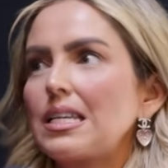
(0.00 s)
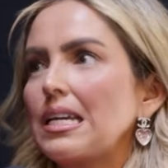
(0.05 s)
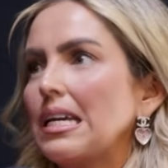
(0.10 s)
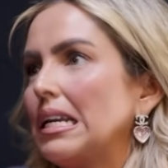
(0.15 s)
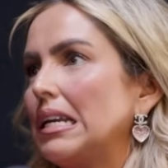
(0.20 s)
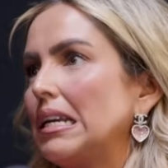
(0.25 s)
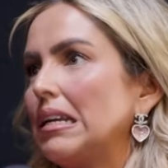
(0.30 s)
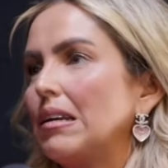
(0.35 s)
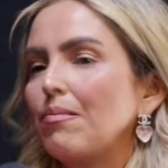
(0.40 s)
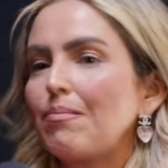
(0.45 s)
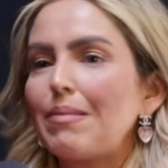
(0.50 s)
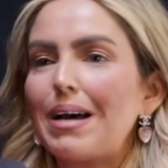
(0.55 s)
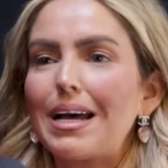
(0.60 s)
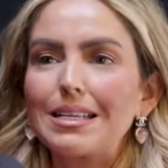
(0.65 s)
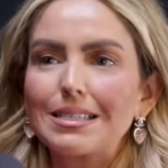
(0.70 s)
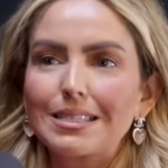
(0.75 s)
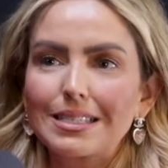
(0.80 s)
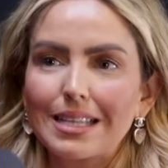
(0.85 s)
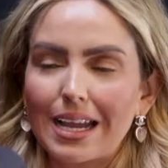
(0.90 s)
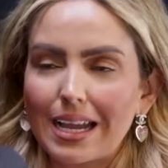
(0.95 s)
El
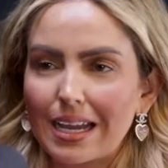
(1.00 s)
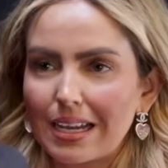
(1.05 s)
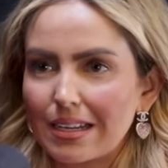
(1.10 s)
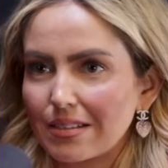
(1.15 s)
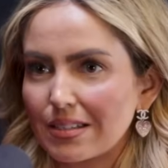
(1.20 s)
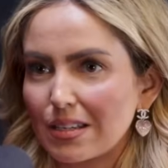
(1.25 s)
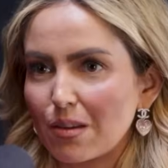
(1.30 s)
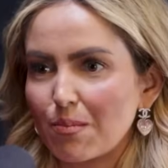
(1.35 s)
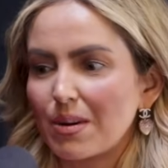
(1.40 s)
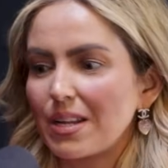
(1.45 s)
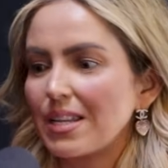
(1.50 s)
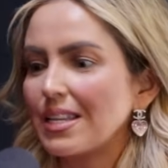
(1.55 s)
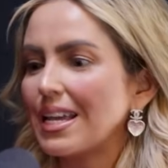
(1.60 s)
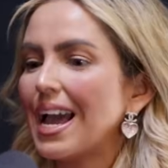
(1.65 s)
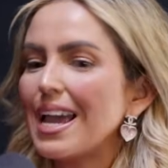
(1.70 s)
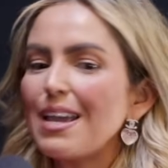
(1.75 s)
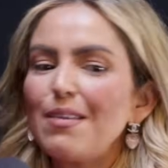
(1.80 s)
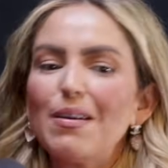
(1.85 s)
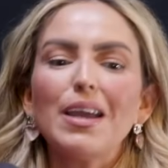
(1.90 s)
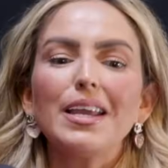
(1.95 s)
basta, siempre de,
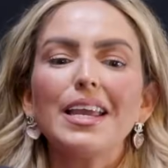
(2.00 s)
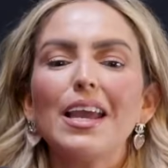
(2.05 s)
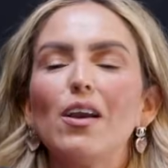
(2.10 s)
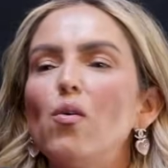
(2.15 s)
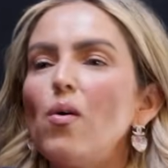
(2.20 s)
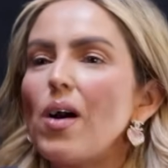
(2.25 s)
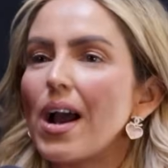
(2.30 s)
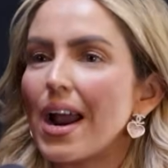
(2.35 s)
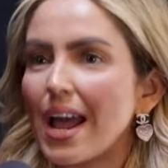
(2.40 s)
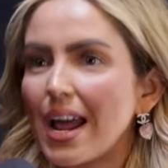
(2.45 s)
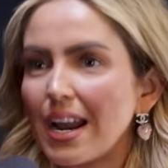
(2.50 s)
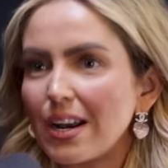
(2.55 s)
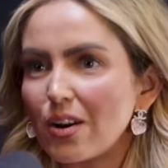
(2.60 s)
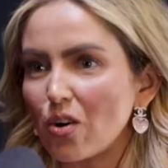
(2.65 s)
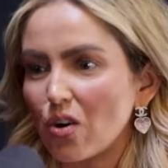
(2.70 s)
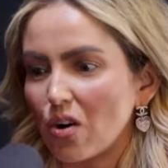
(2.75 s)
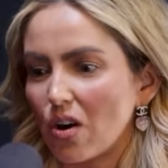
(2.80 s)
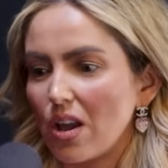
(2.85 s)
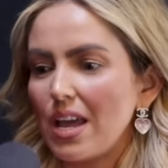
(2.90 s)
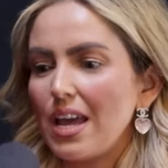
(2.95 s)
ay, hay que jugar
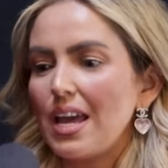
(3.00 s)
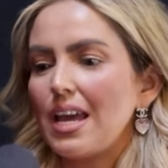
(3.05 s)
algo.